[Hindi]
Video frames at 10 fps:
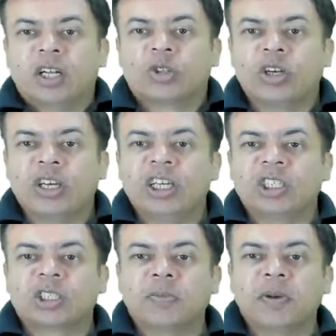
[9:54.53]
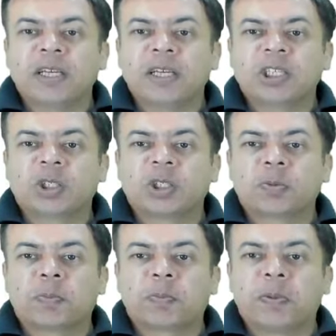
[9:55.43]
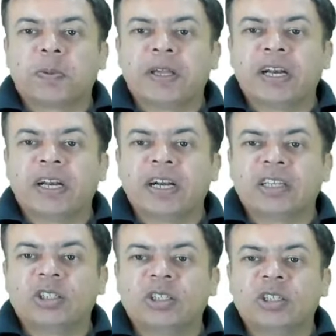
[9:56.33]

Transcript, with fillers: तो इसमें स्पिरिट जो है वो